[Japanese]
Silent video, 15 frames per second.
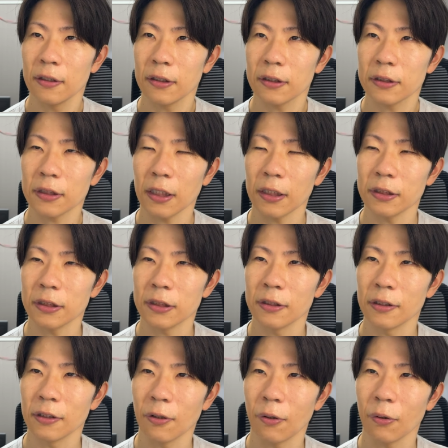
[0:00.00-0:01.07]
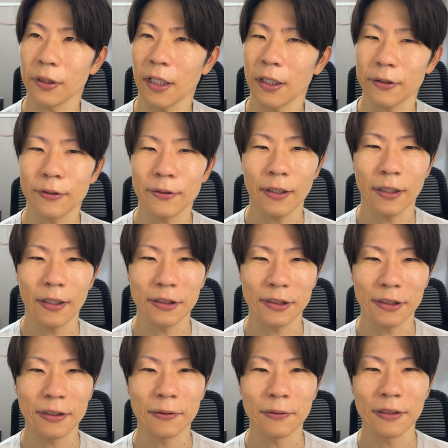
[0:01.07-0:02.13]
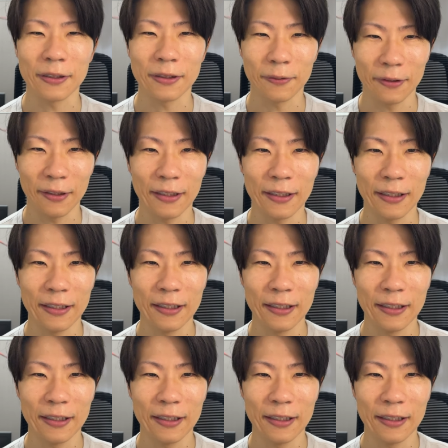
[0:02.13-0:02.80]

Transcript: 最新500ぐらいになっちゃってるんですよね。